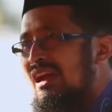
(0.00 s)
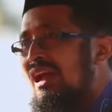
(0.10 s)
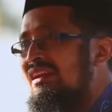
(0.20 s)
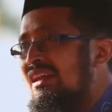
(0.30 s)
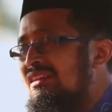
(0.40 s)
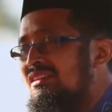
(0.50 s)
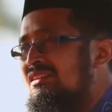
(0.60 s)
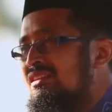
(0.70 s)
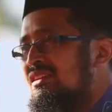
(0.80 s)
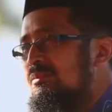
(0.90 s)
Andai
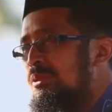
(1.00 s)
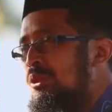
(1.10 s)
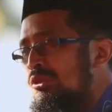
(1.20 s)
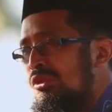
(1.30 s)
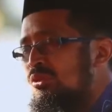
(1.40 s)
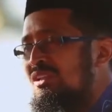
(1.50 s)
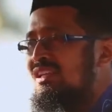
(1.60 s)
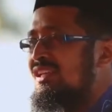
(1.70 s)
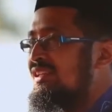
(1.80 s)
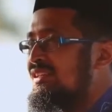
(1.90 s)
penduduk satu
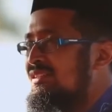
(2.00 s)
negeri